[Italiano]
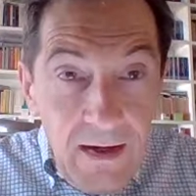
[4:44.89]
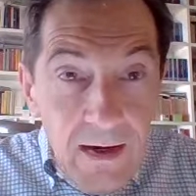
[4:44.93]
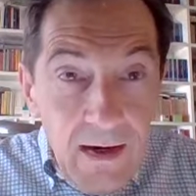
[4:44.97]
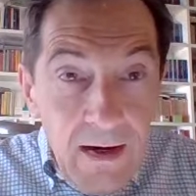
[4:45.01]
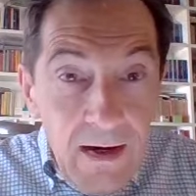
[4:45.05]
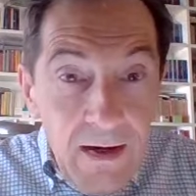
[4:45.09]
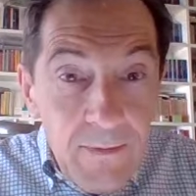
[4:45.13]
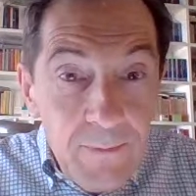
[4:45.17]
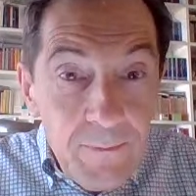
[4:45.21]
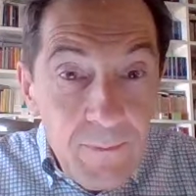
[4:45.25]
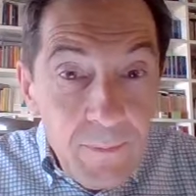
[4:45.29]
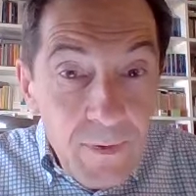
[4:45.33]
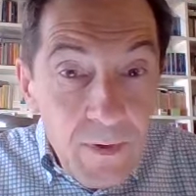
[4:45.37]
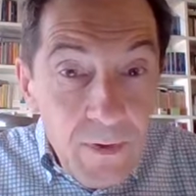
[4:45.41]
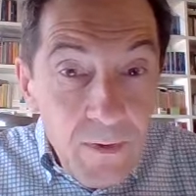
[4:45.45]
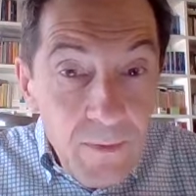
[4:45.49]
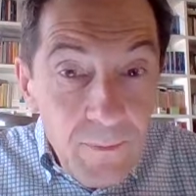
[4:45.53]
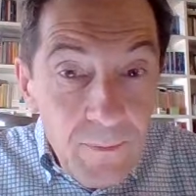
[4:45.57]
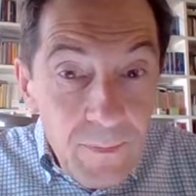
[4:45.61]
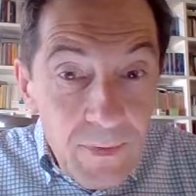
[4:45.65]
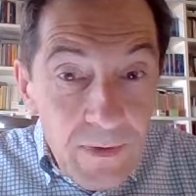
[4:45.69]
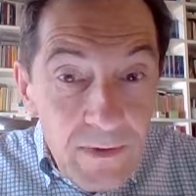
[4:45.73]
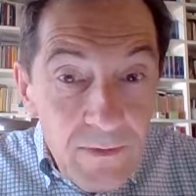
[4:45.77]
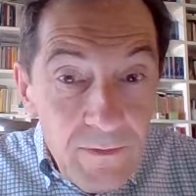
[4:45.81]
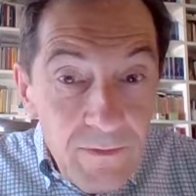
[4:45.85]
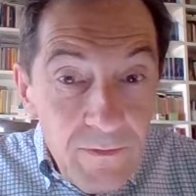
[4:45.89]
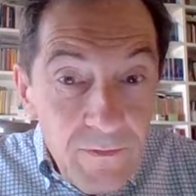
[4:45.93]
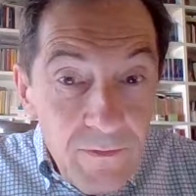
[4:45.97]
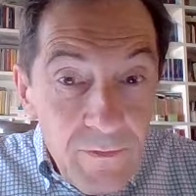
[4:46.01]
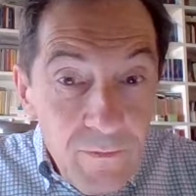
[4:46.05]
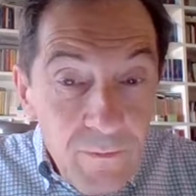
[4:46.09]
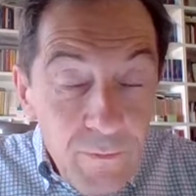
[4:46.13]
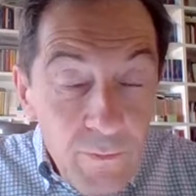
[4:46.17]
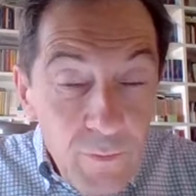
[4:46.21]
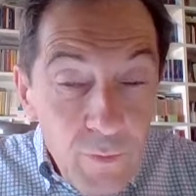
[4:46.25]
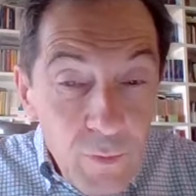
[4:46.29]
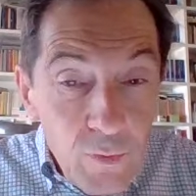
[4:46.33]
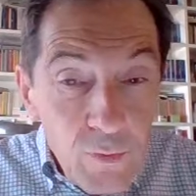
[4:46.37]
ai propri
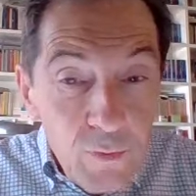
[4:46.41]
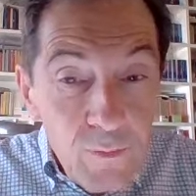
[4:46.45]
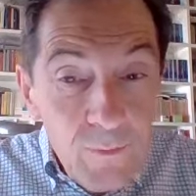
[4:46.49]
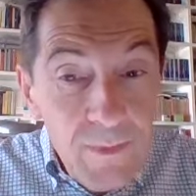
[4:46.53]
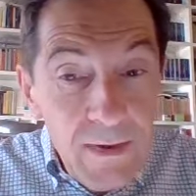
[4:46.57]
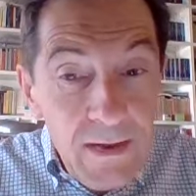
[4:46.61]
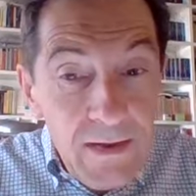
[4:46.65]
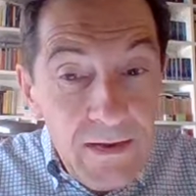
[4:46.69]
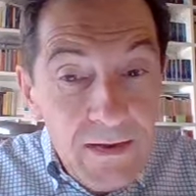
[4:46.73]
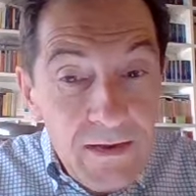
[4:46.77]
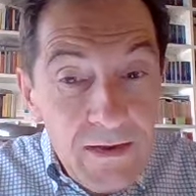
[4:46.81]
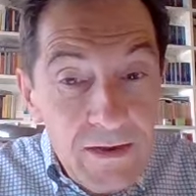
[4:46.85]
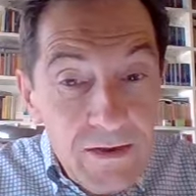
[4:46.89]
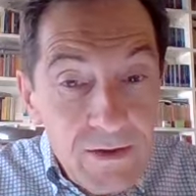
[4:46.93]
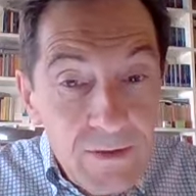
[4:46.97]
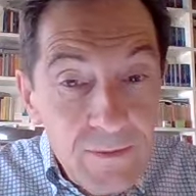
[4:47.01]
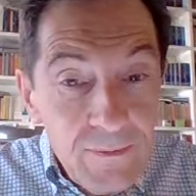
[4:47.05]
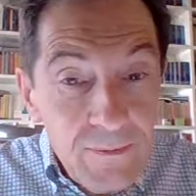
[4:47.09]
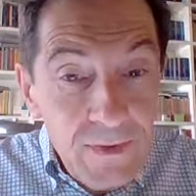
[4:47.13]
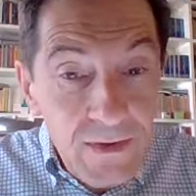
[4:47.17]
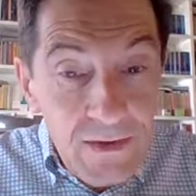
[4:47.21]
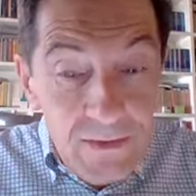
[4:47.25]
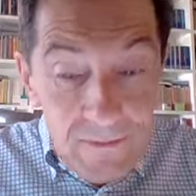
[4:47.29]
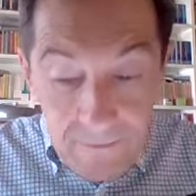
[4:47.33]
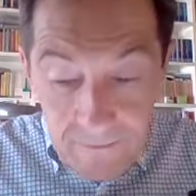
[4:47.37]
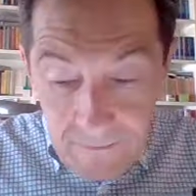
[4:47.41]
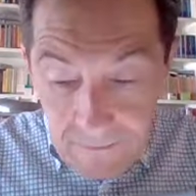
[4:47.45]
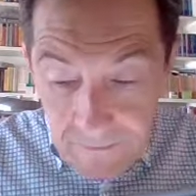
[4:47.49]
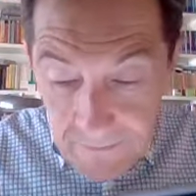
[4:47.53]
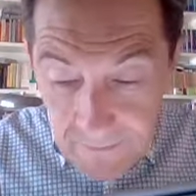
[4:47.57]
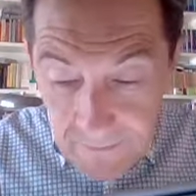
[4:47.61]
formalismi,